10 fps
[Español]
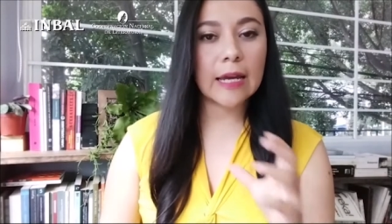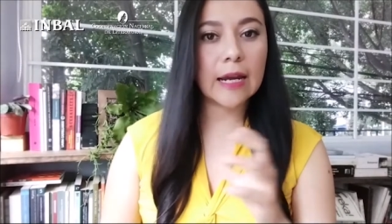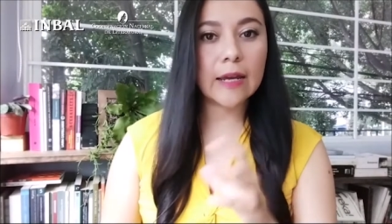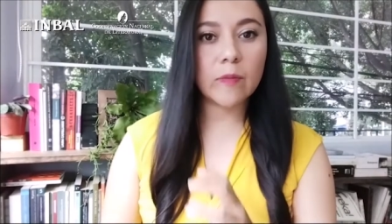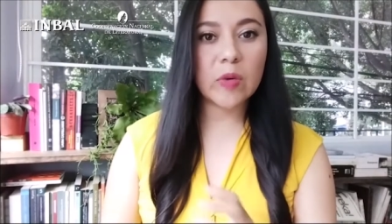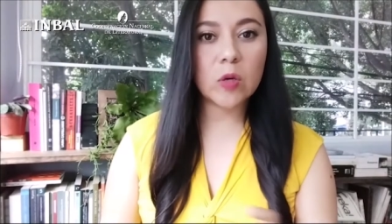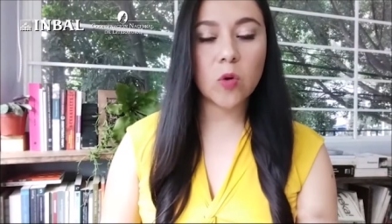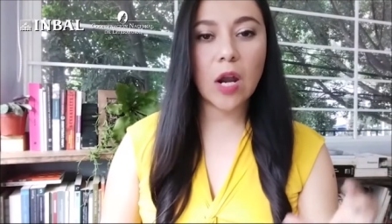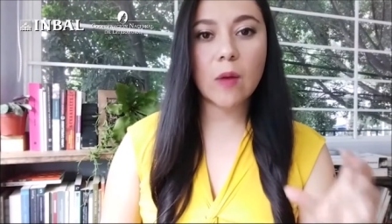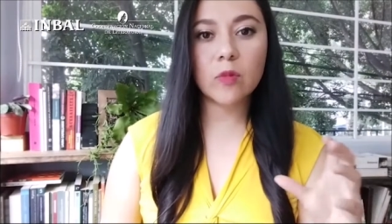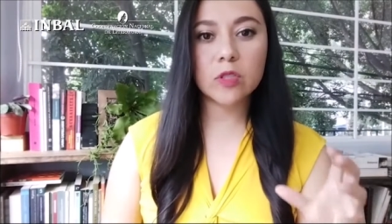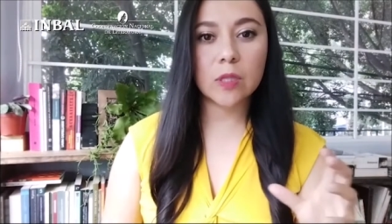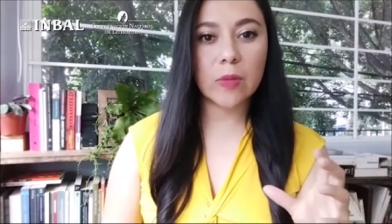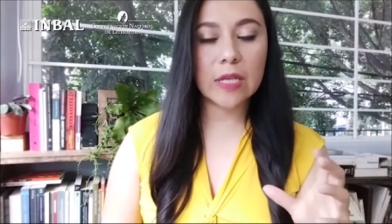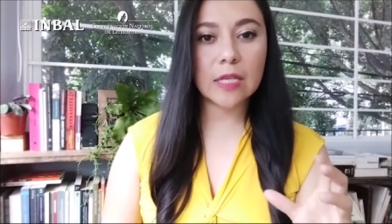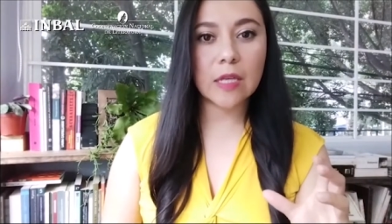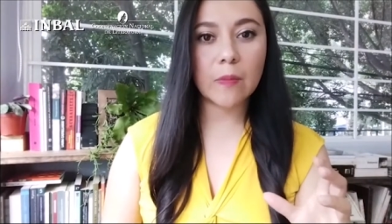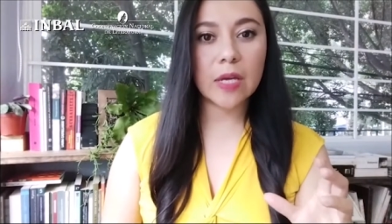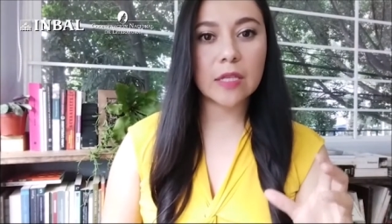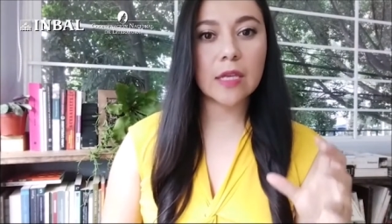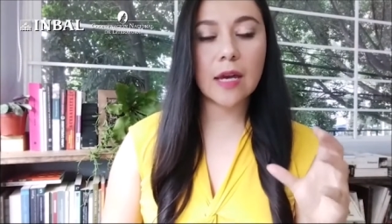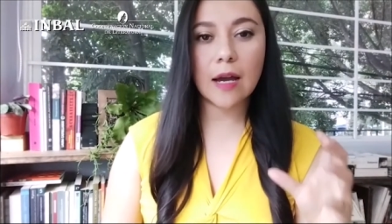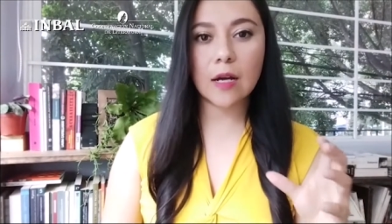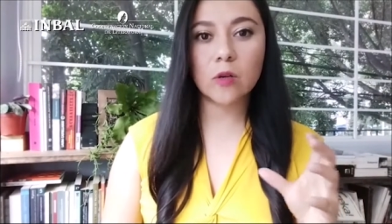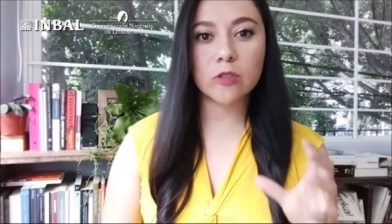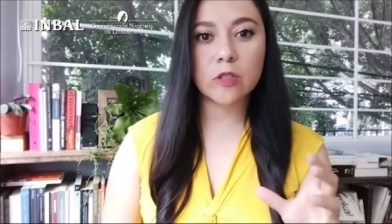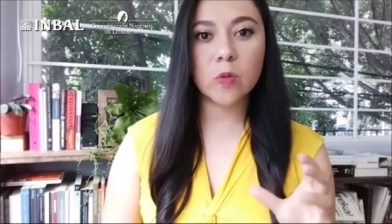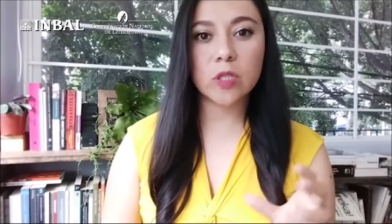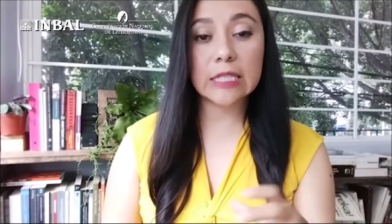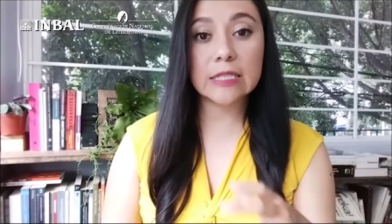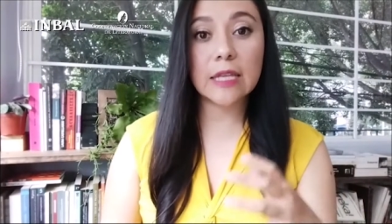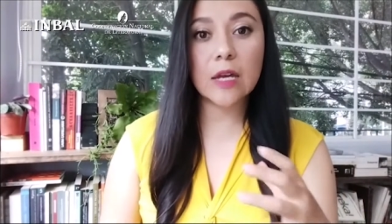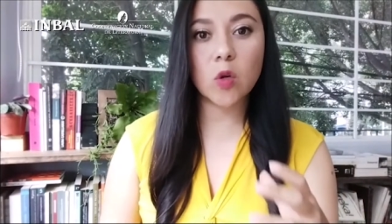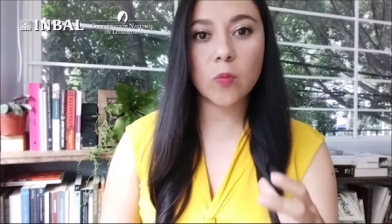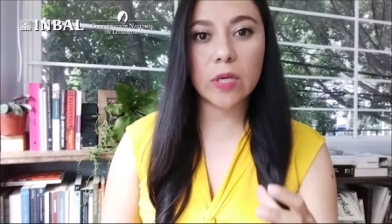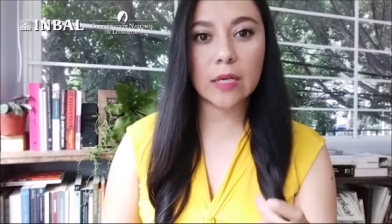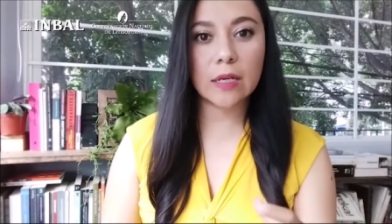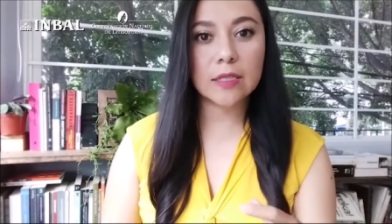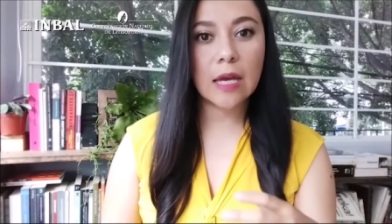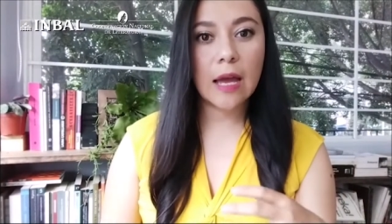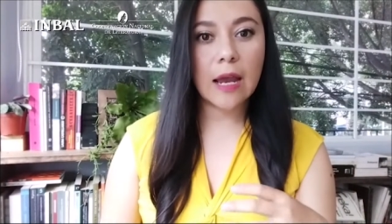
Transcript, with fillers: que le vinculamos inmediatamente a José Ortiz de Domínguez,